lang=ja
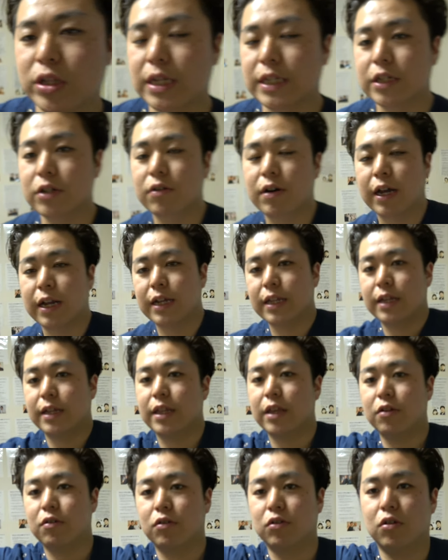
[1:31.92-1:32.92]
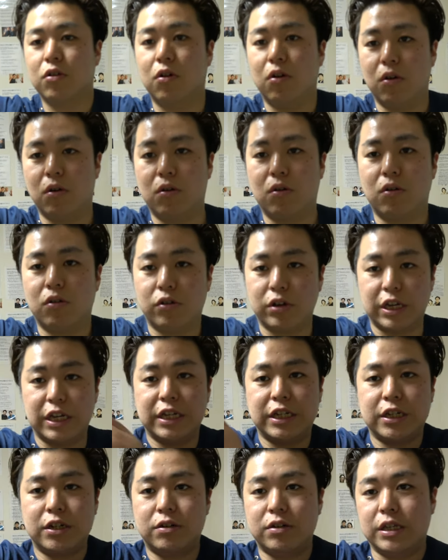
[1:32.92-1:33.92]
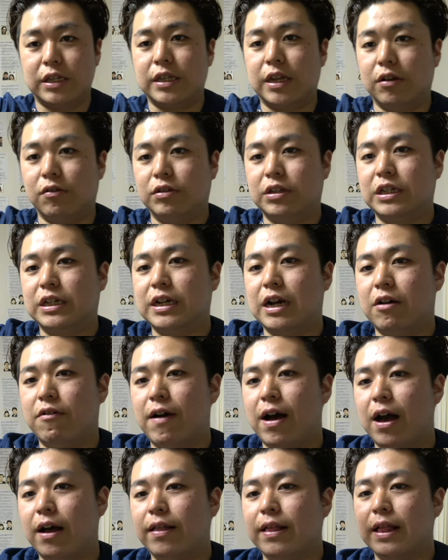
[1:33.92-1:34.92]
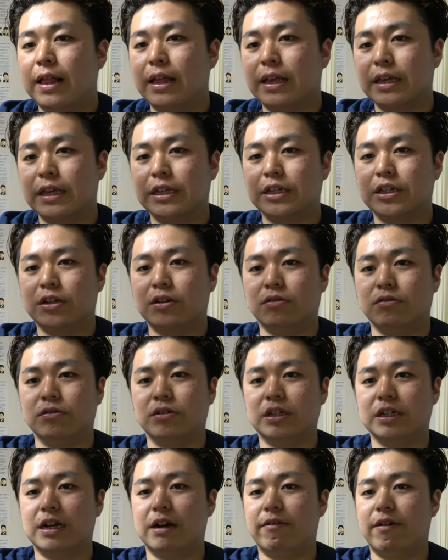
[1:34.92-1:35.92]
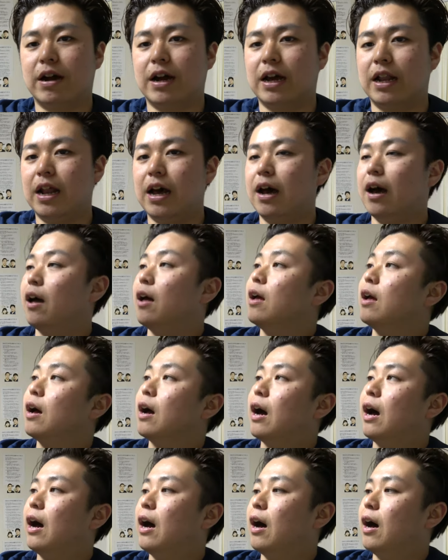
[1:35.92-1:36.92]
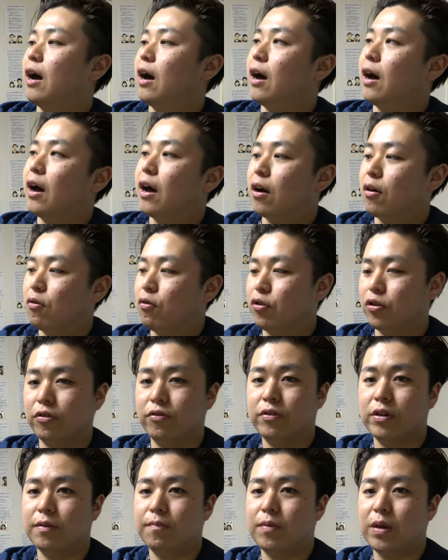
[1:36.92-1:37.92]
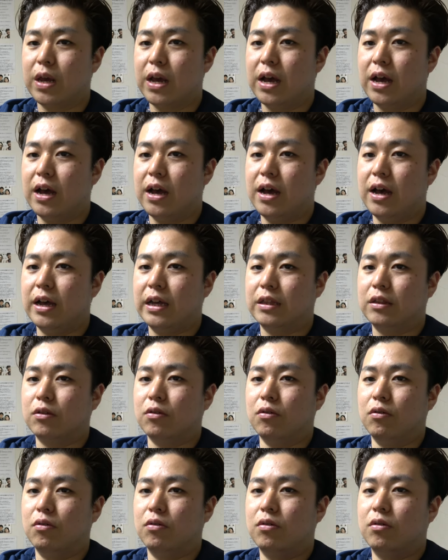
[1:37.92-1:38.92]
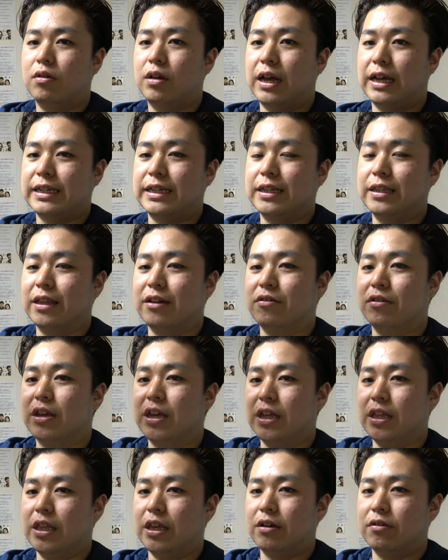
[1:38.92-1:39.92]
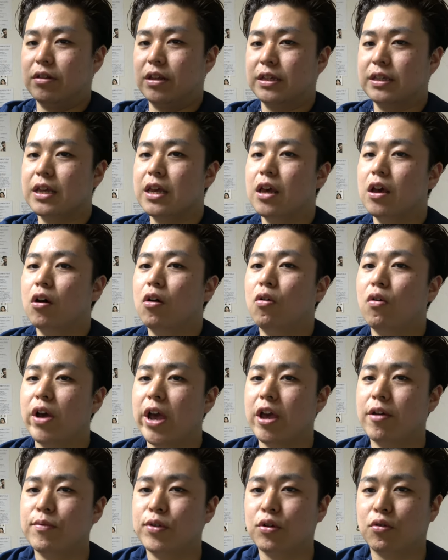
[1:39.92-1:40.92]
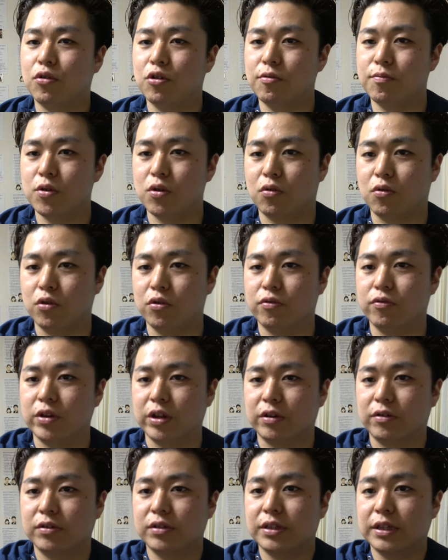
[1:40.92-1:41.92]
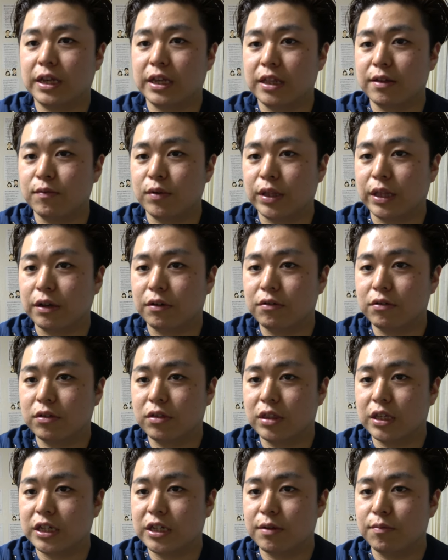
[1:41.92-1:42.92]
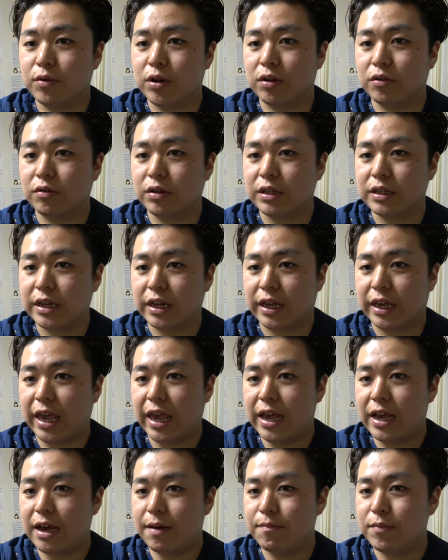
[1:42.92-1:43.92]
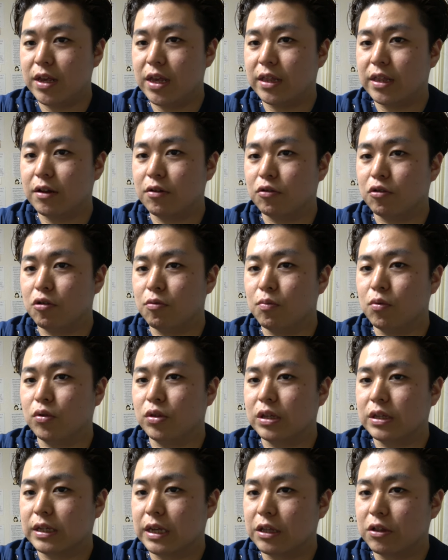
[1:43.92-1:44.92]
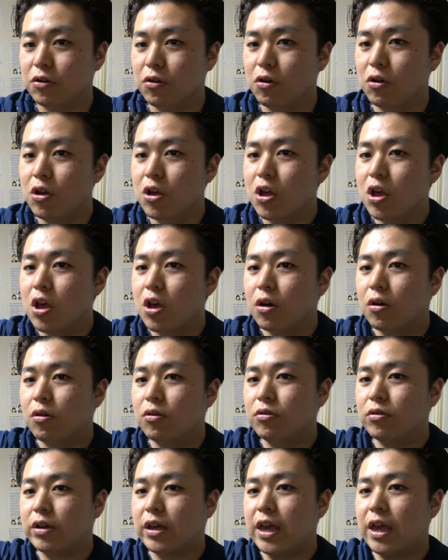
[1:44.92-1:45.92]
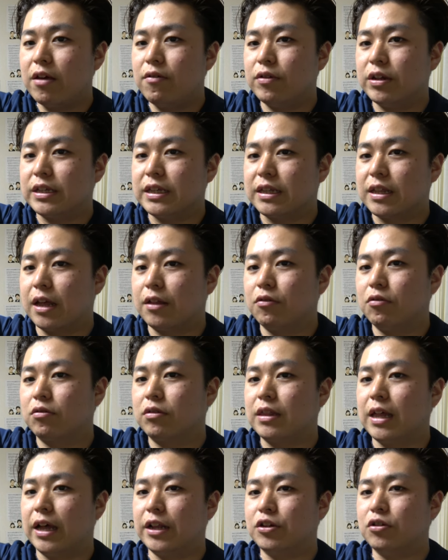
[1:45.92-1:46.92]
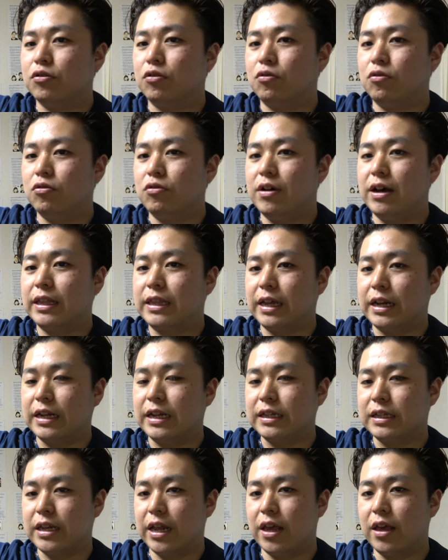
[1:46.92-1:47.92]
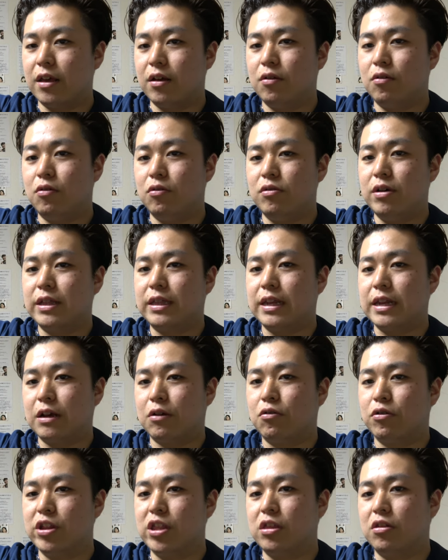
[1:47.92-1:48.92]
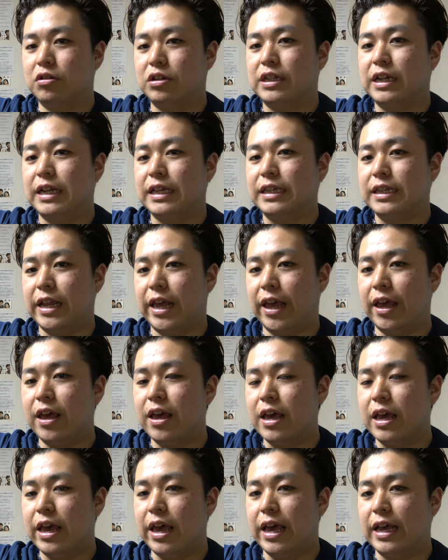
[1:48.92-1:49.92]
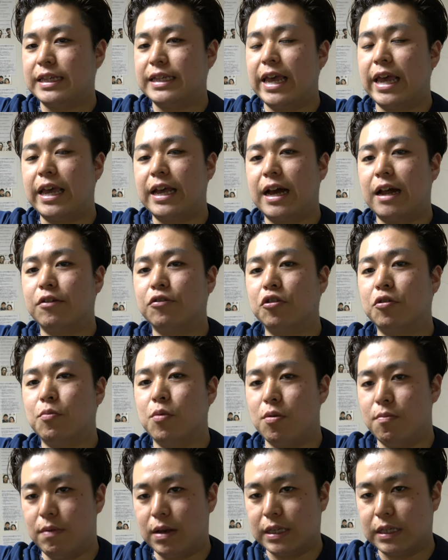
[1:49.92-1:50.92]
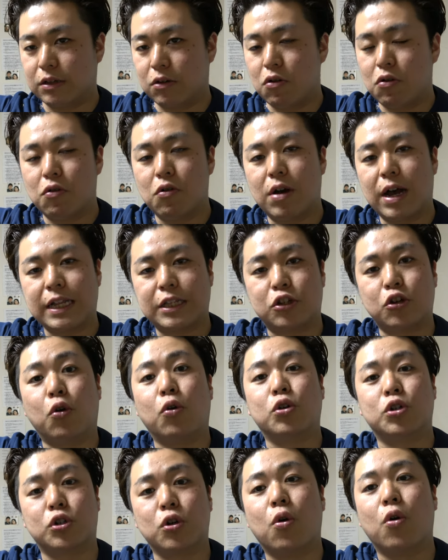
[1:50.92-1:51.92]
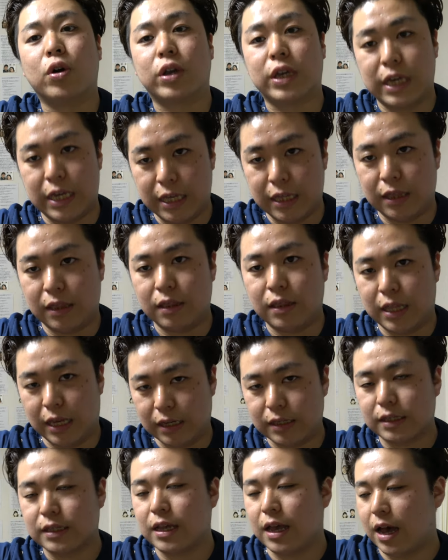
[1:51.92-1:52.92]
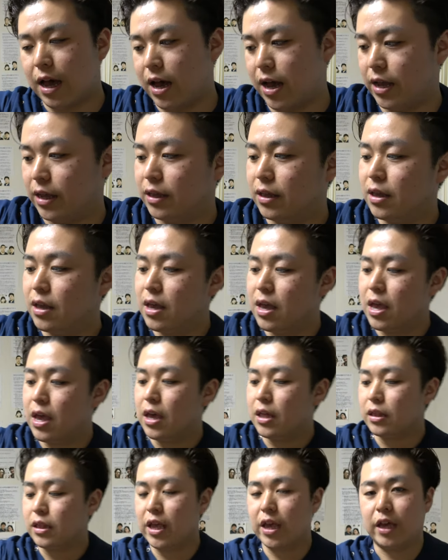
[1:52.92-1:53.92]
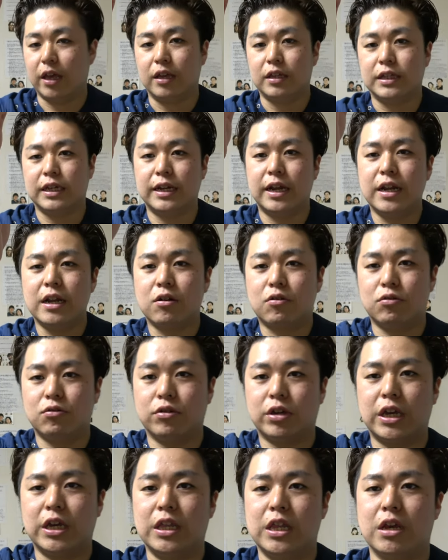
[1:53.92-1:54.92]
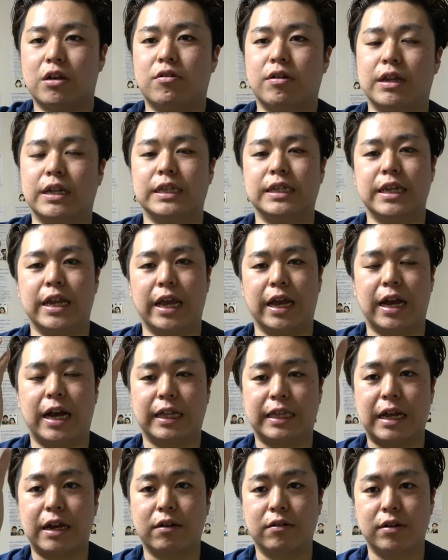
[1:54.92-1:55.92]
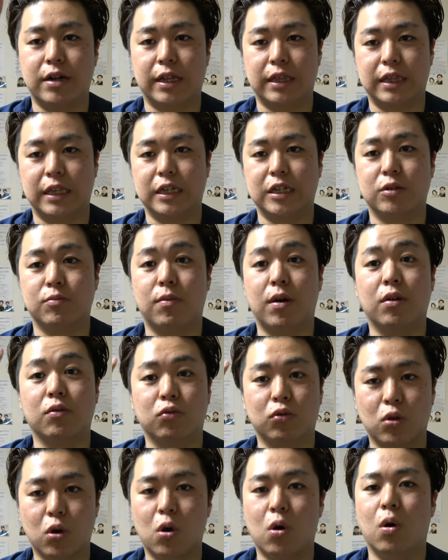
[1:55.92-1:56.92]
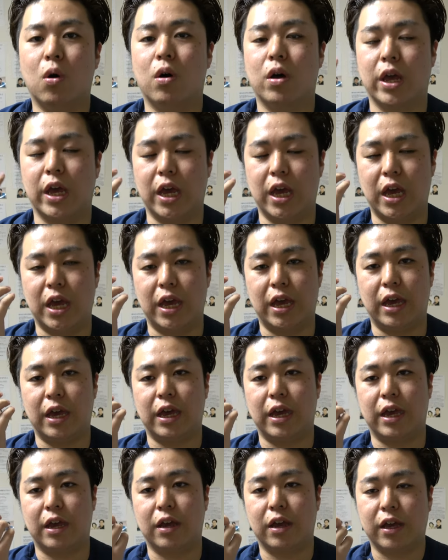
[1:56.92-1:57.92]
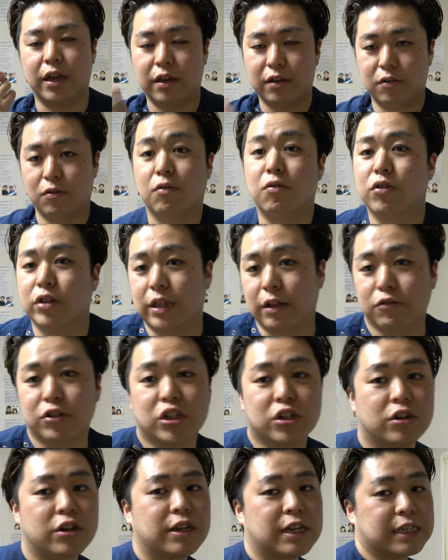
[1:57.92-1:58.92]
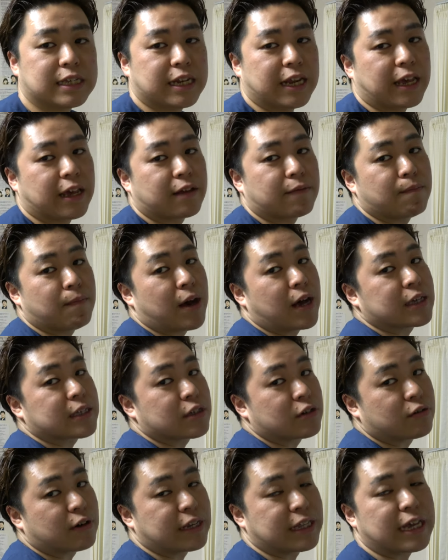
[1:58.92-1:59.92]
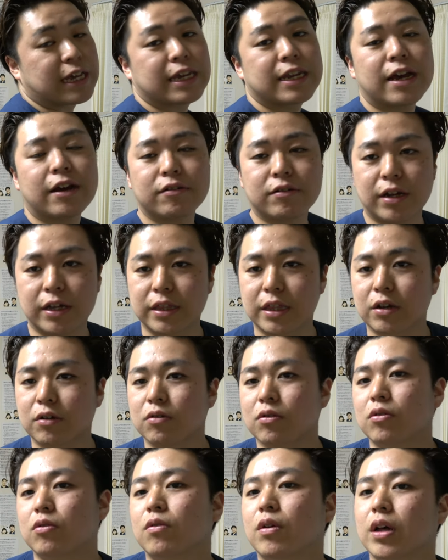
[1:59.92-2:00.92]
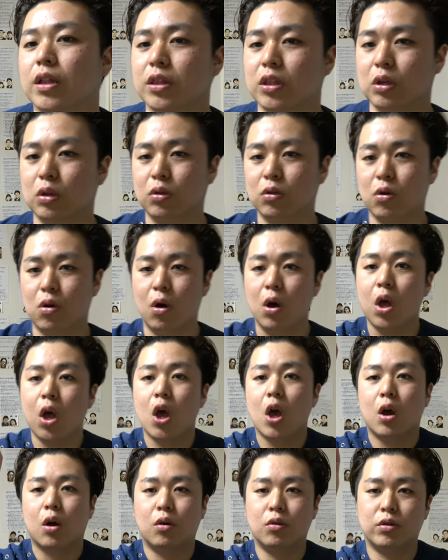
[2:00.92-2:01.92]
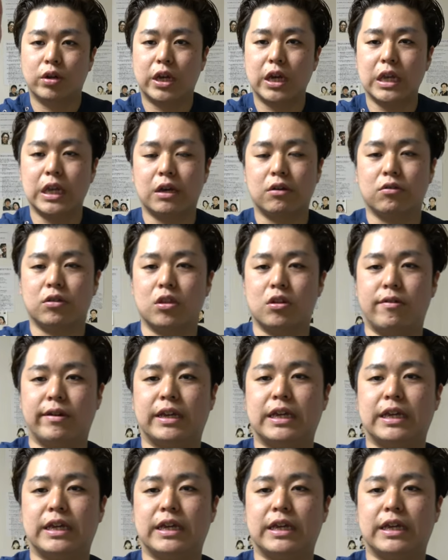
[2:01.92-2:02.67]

たちの体でいうと、この肘のですね、内側、肘の内側からこういうふうにビヤーっと走ってる筋肉です。親指と小指をこういうふうにくっつけてもらって、クッてしてもらうとですね、腱が見えてると思うんですけど、この腱をですね、たどったちょうどこの辺りですね、この辺りにコリッとしたですね、繊維があると思います。ここが長掌筋です。はい。で、じゃあなんでこの筋肉がですね、硬くなってしまうと、こういった後ろにですね、回すのができなくなってくるのかっていうと、この筋肉っていうのは